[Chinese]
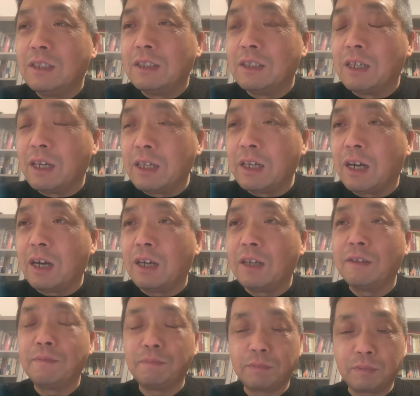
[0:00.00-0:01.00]
哎呀，
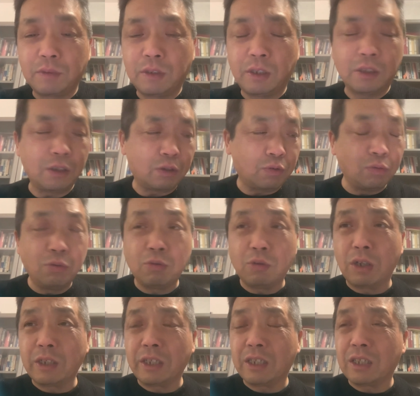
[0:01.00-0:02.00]
这个中
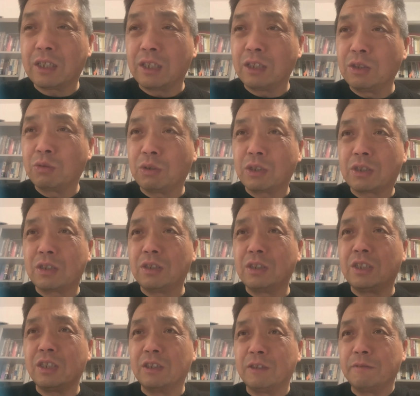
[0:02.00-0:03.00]
国这个很多事
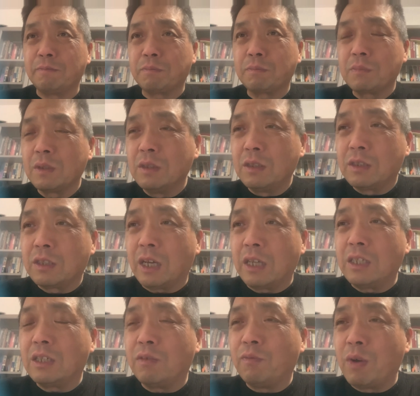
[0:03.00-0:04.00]
情，在
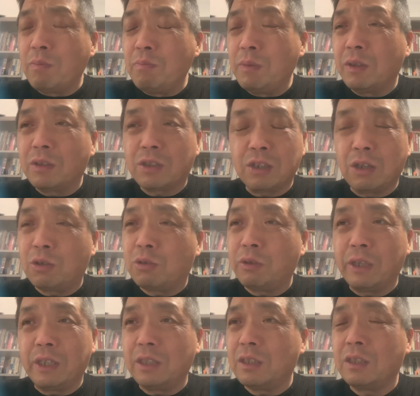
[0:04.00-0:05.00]
一个文明社
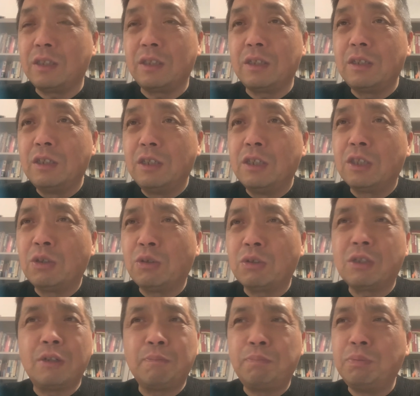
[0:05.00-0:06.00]
会都
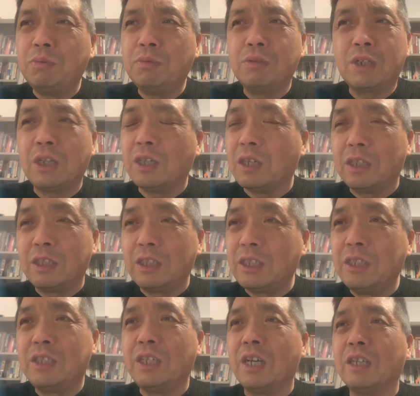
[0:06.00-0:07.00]
是不可
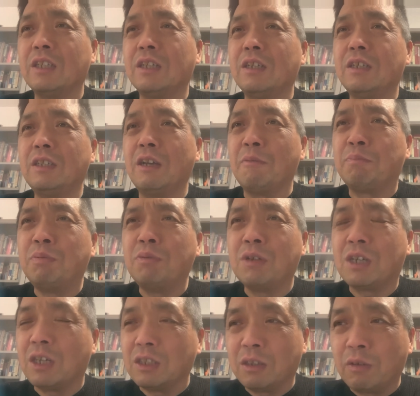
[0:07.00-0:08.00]
理解的，也不
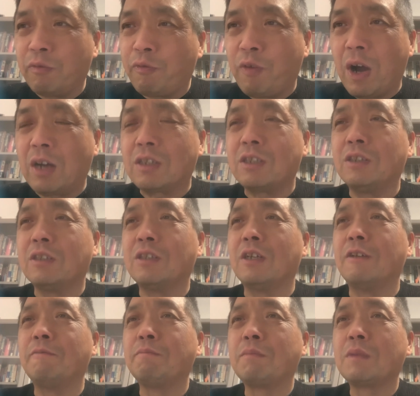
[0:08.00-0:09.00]
可能发生
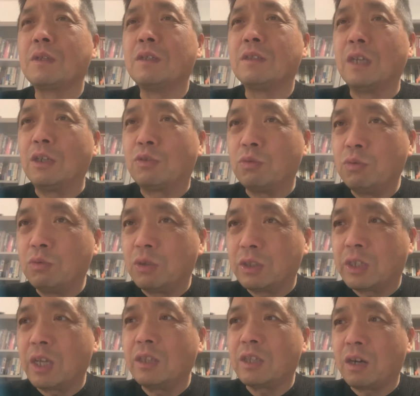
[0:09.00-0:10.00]
的，在中国
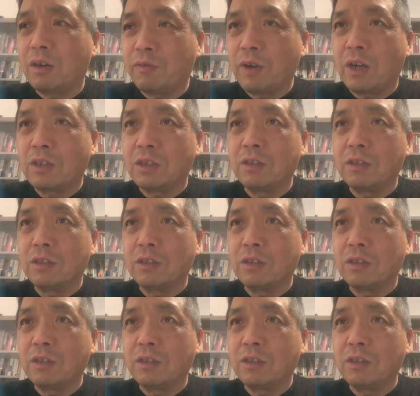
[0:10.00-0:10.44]
天天发生。